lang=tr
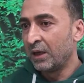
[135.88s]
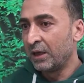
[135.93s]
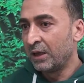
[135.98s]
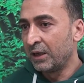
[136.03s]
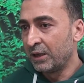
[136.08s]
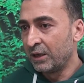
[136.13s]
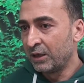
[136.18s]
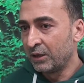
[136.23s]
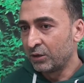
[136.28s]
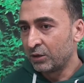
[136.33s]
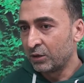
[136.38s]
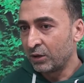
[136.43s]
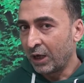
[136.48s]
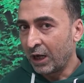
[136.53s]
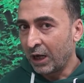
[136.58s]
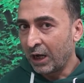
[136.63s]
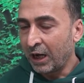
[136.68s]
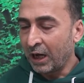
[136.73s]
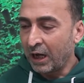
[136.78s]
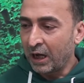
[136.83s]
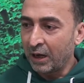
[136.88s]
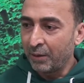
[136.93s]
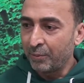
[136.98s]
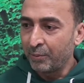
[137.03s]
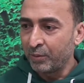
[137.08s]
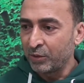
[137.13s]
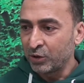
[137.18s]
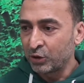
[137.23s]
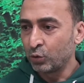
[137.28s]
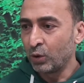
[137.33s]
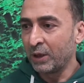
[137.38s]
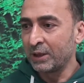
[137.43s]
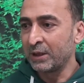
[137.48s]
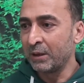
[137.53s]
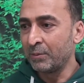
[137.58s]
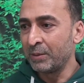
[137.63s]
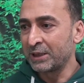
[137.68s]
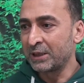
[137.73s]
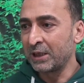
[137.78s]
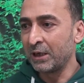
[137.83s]
E, şu
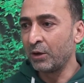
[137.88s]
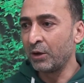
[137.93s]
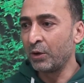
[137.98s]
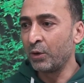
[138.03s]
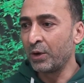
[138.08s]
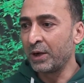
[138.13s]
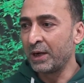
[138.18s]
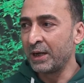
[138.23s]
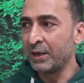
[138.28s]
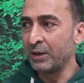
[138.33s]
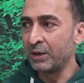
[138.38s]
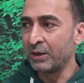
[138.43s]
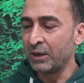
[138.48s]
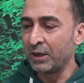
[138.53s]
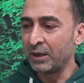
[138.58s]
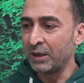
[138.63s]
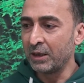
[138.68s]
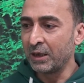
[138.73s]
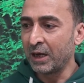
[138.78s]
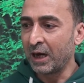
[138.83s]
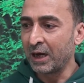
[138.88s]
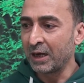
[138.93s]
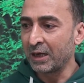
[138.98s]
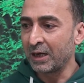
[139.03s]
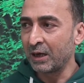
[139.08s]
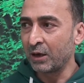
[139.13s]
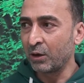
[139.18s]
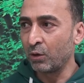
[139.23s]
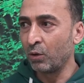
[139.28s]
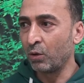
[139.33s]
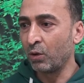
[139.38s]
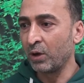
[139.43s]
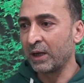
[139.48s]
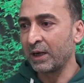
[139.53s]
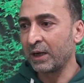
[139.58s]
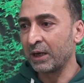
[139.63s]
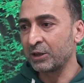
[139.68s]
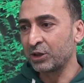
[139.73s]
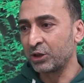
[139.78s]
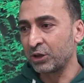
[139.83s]
anda mesela örneğin e, ağırlıklı
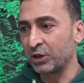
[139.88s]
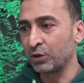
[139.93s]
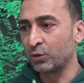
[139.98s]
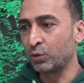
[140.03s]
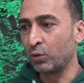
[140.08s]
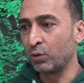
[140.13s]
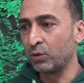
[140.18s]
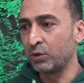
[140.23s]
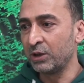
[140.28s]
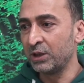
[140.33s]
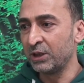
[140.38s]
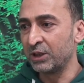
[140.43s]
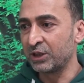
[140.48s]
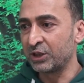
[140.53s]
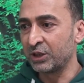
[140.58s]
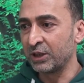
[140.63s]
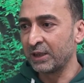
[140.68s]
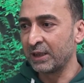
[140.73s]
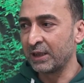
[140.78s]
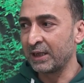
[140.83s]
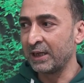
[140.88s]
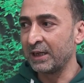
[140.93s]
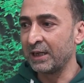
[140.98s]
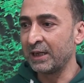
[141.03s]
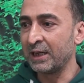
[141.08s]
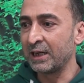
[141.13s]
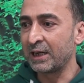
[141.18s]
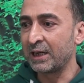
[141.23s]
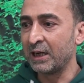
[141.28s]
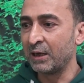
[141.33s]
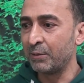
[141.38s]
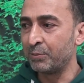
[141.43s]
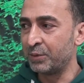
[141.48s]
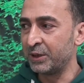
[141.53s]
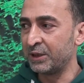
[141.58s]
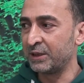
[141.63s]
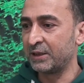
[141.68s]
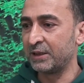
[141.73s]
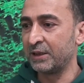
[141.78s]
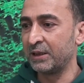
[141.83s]
olarak kış olduğu için genellikle
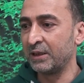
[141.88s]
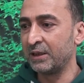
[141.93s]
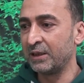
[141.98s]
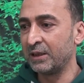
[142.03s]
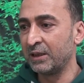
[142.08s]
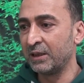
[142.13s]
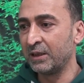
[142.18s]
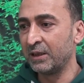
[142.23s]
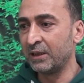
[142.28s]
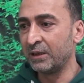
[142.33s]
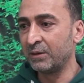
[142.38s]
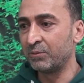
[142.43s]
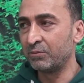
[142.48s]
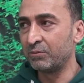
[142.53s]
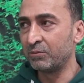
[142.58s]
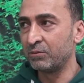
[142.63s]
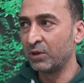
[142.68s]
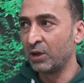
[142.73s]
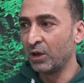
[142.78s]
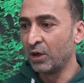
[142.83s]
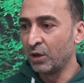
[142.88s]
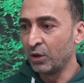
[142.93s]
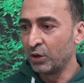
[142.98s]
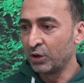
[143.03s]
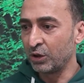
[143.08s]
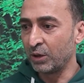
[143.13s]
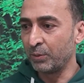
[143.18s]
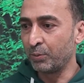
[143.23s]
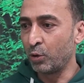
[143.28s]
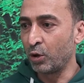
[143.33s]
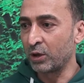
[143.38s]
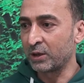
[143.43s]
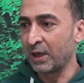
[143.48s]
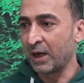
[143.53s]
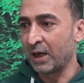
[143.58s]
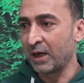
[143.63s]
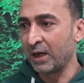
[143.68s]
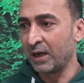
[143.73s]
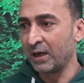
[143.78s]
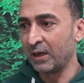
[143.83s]
biz e,
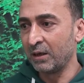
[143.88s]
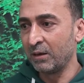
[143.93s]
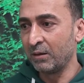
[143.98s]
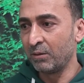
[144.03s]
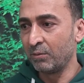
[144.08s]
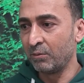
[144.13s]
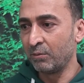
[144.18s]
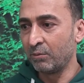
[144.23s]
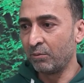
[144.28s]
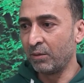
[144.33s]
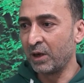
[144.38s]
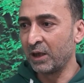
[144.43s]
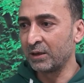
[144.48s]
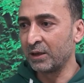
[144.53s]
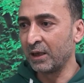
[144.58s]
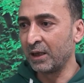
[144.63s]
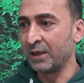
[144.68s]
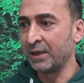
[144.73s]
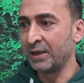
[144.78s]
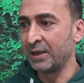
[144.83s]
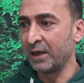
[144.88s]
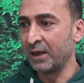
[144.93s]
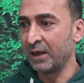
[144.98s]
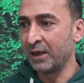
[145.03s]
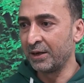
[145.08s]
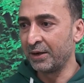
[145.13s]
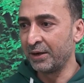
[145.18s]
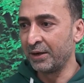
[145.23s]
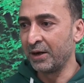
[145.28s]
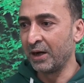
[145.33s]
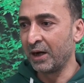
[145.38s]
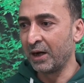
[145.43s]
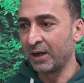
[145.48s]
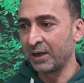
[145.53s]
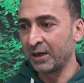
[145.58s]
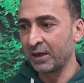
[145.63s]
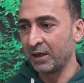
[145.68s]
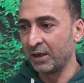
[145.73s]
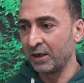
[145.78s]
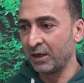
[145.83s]
portakal, mandalina, nar,
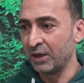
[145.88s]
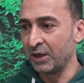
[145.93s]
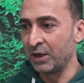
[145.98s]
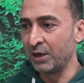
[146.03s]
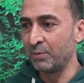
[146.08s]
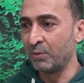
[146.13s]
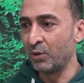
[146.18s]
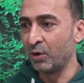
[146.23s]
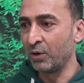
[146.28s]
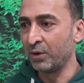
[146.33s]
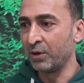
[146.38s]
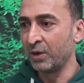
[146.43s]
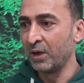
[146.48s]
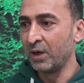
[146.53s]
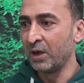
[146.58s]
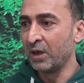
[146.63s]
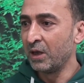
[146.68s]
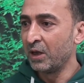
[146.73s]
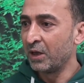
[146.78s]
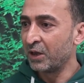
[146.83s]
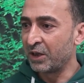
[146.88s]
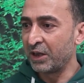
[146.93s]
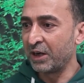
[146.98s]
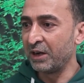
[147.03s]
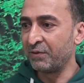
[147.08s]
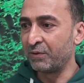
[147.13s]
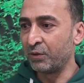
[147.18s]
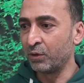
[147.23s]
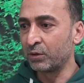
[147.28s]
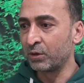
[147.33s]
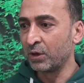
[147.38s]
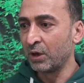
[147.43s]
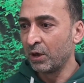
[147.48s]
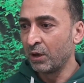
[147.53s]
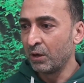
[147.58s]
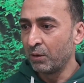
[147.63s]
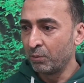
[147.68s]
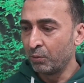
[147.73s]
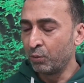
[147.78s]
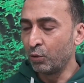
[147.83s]
limon, greyfurt
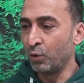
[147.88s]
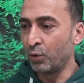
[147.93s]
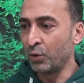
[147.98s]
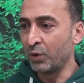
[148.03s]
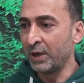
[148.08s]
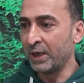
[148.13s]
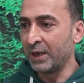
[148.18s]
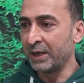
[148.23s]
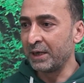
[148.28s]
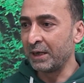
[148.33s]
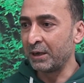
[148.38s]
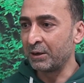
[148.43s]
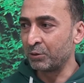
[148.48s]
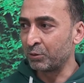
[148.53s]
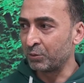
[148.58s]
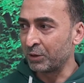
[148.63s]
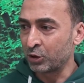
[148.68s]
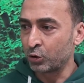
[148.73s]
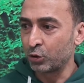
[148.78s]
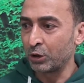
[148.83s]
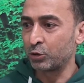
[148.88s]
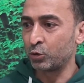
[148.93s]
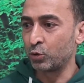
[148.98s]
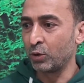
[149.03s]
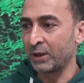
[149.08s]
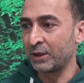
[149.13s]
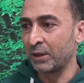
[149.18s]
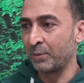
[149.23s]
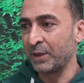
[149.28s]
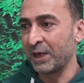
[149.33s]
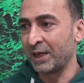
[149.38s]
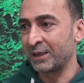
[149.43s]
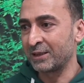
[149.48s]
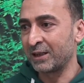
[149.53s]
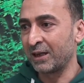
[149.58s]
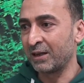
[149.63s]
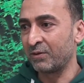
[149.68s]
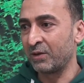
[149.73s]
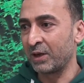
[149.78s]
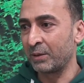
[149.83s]
bu ürünleri yani. Şu, şu anda bir
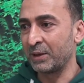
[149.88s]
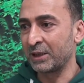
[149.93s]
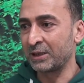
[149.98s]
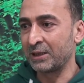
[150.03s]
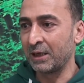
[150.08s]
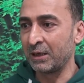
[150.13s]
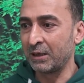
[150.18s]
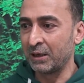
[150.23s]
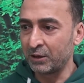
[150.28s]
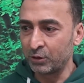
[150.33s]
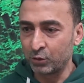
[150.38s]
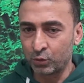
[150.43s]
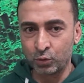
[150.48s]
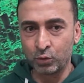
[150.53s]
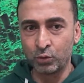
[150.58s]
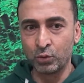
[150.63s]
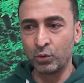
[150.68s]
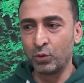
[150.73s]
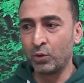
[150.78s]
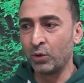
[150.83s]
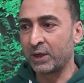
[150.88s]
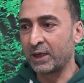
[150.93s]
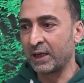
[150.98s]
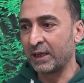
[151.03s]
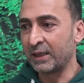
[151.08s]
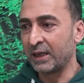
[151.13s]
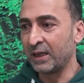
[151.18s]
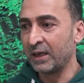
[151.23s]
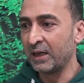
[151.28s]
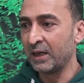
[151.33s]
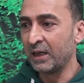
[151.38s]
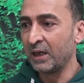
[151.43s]
hastalık var mesela şu ülkede